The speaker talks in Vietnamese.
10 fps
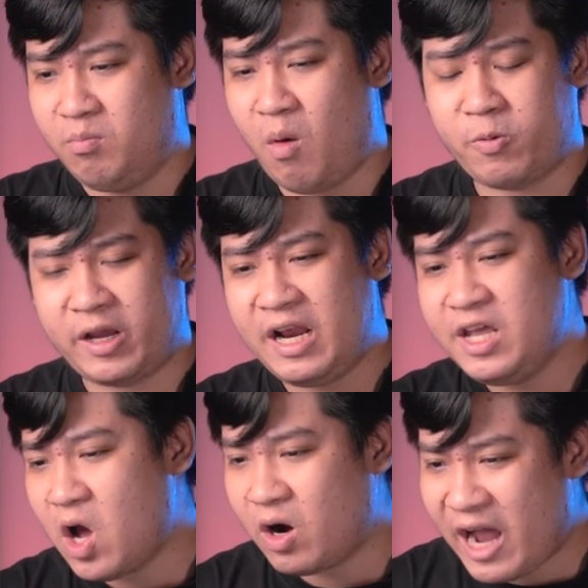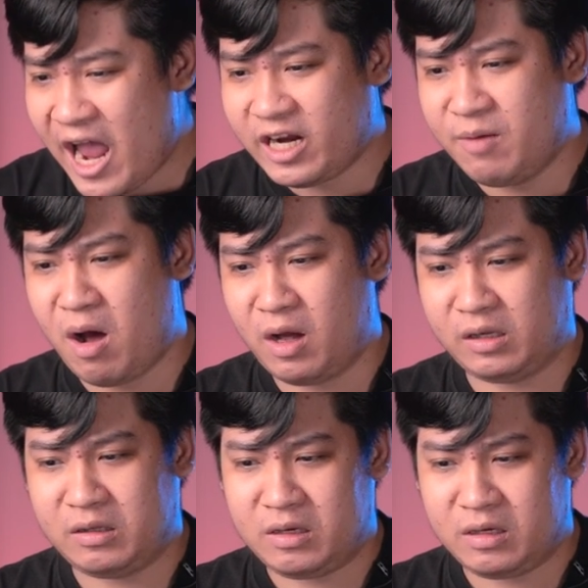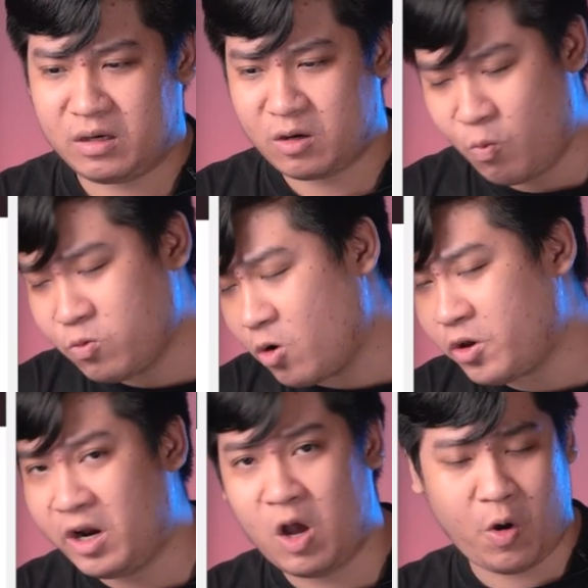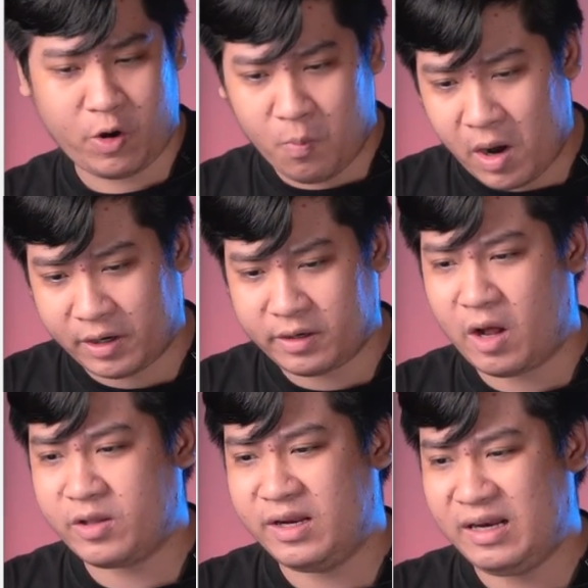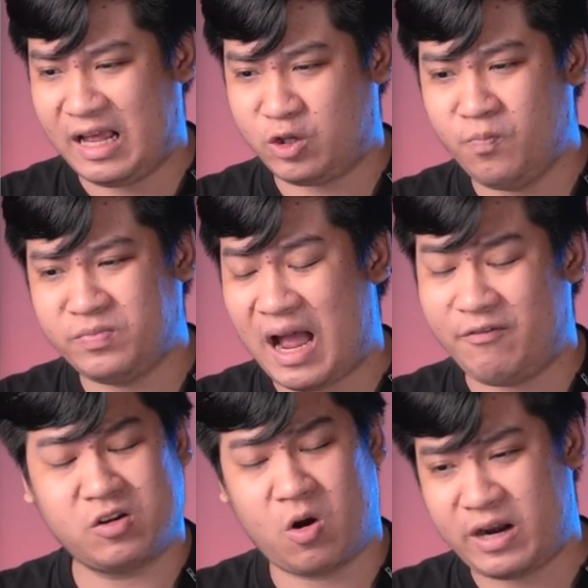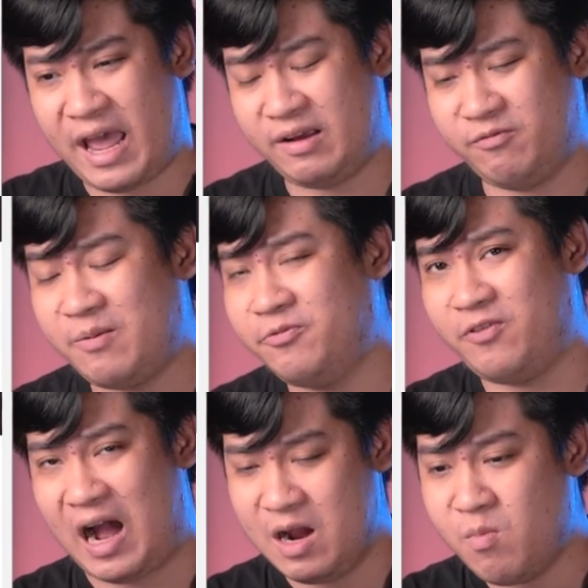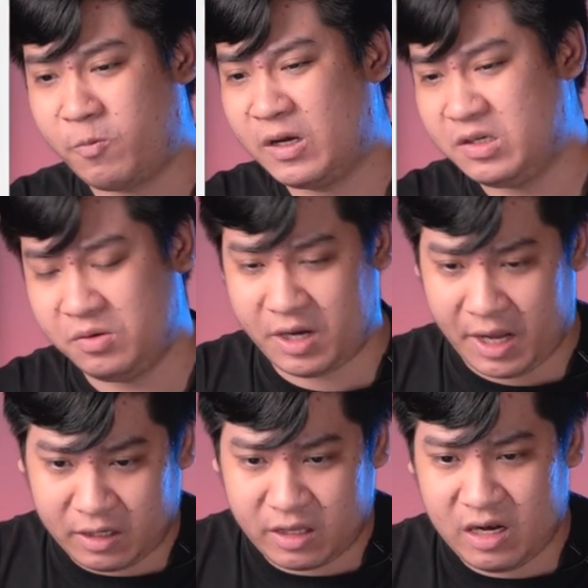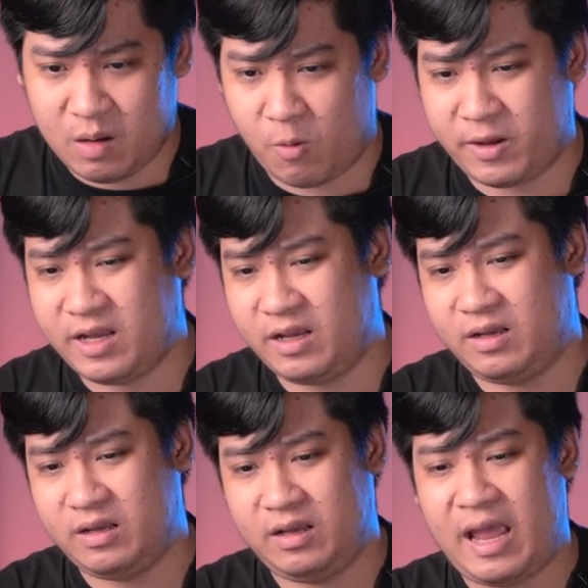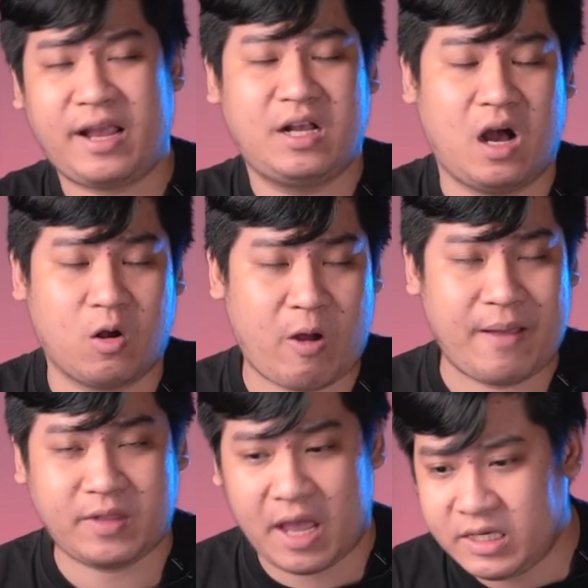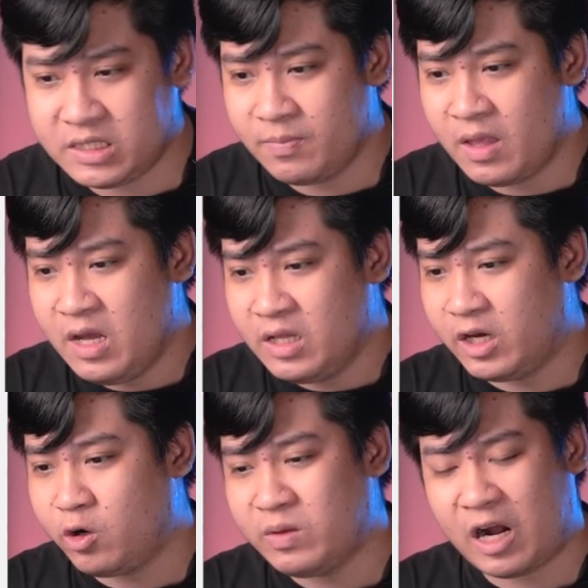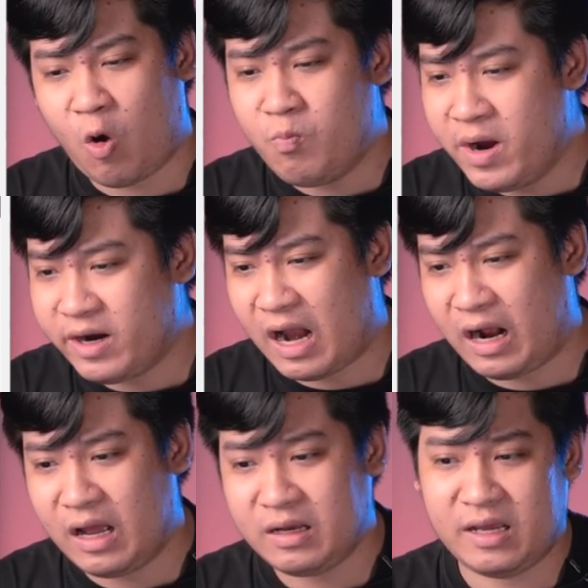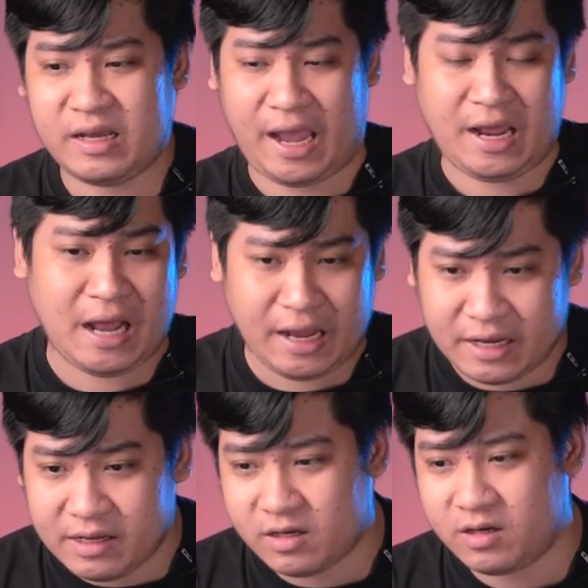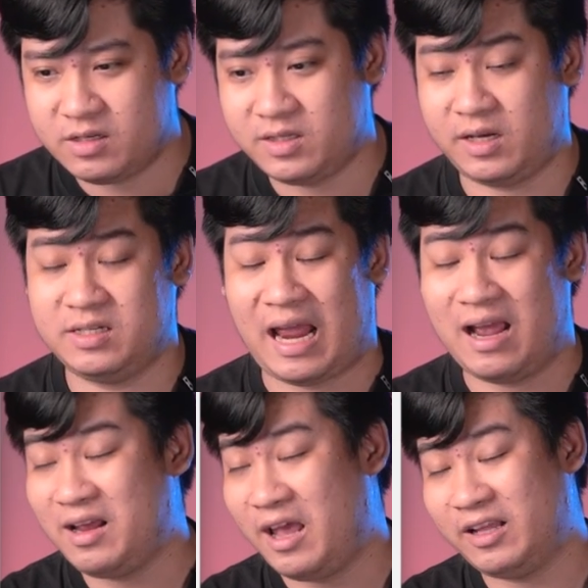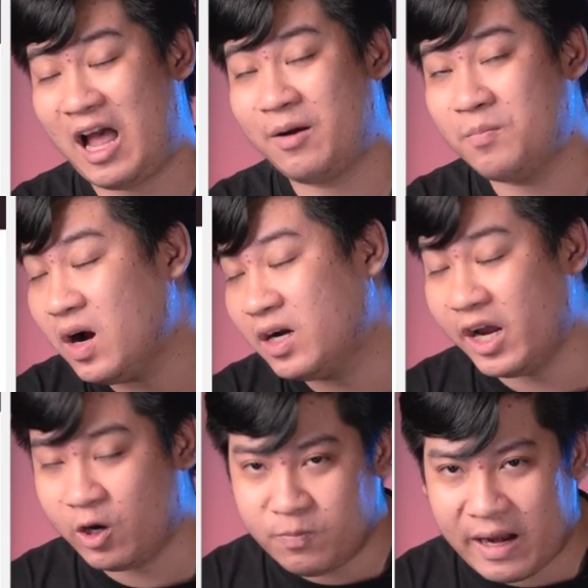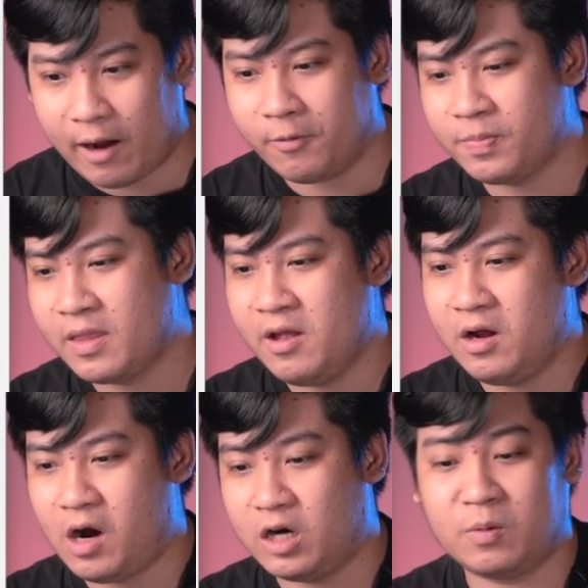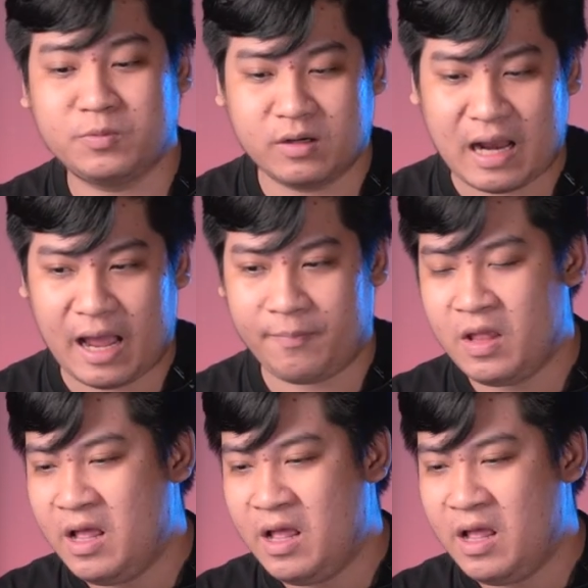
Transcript: một cái lý do khác để mà củng cố cho cái lời khuyên của mình đó chính là chúng ta vẫn còn đang vấp phải một cái sự kiện đó chính là một cái hacker của FTX thì chúng ta không biết rằng á, cái kẻ này á, sẽ xả ETH bất kỳ lúc nào ở trong tương lai